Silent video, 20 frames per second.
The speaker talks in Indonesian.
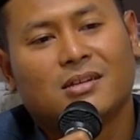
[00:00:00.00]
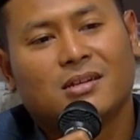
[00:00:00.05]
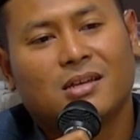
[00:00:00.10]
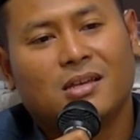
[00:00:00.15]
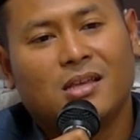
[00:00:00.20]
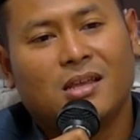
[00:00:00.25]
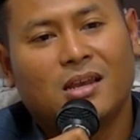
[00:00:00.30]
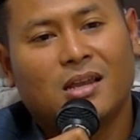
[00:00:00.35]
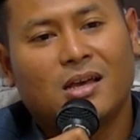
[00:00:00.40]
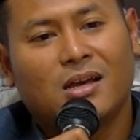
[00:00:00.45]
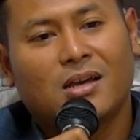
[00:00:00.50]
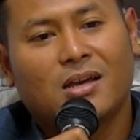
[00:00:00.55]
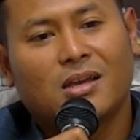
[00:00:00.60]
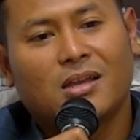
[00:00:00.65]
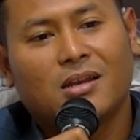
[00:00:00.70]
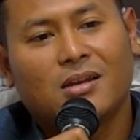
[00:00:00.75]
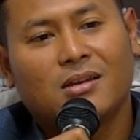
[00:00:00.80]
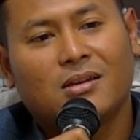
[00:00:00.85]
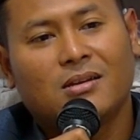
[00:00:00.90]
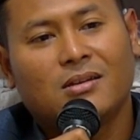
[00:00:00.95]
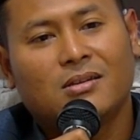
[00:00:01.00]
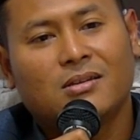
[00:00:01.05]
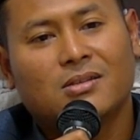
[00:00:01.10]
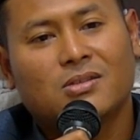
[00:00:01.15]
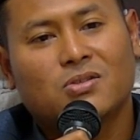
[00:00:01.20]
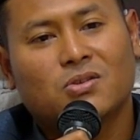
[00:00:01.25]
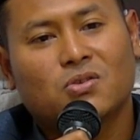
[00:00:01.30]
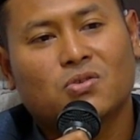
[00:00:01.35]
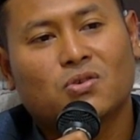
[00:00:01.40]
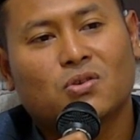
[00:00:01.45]
Kehilangan
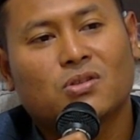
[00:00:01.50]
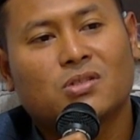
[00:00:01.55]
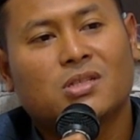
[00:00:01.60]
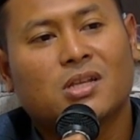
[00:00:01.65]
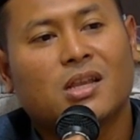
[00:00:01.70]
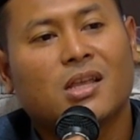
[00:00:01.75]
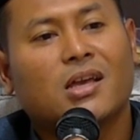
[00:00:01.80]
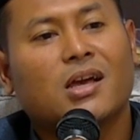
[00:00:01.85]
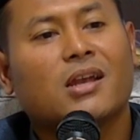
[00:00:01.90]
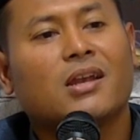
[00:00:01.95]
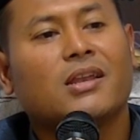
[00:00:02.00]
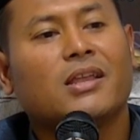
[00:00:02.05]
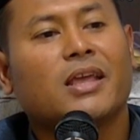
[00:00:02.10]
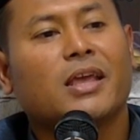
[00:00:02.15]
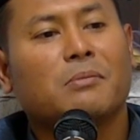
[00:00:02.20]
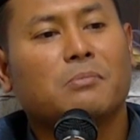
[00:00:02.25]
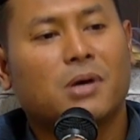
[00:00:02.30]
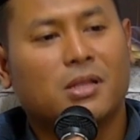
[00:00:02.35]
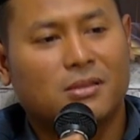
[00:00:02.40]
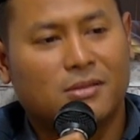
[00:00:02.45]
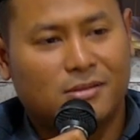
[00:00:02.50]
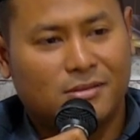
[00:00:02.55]
sosok Sri Kandi hebat.